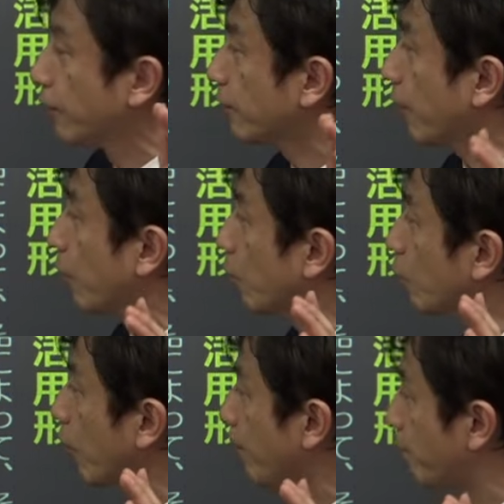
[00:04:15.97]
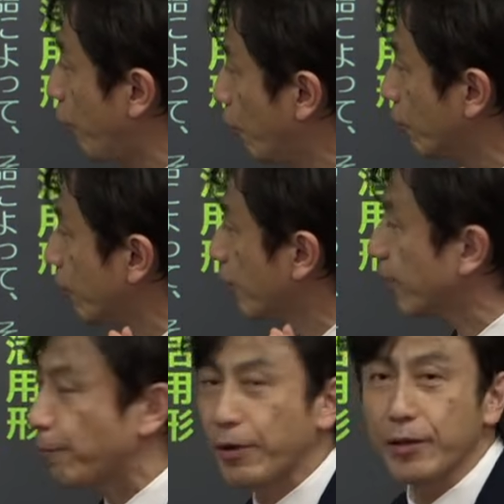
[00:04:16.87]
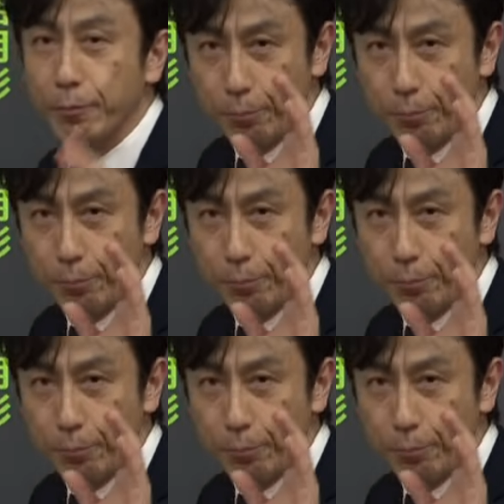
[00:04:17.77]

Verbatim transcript: だからこのところはポン、やっぱり